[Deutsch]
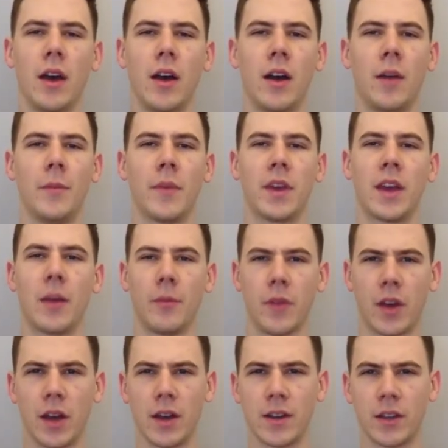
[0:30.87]
Ähm, ich habe
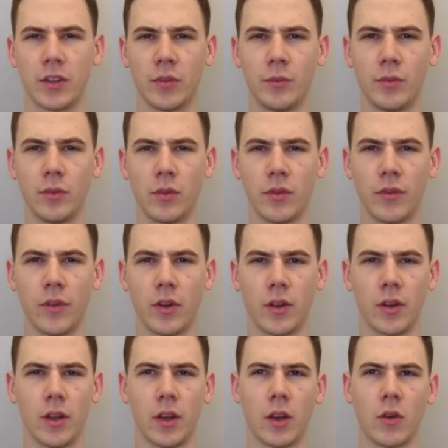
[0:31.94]
mir gerade das Buch
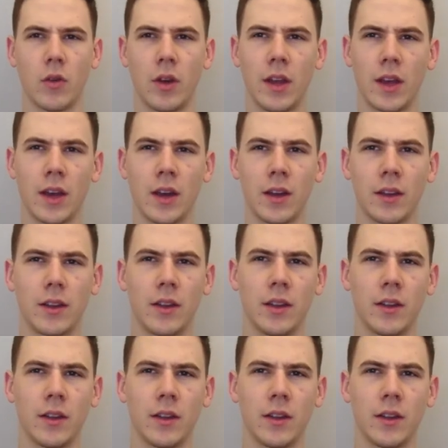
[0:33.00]
von äh, Kollega,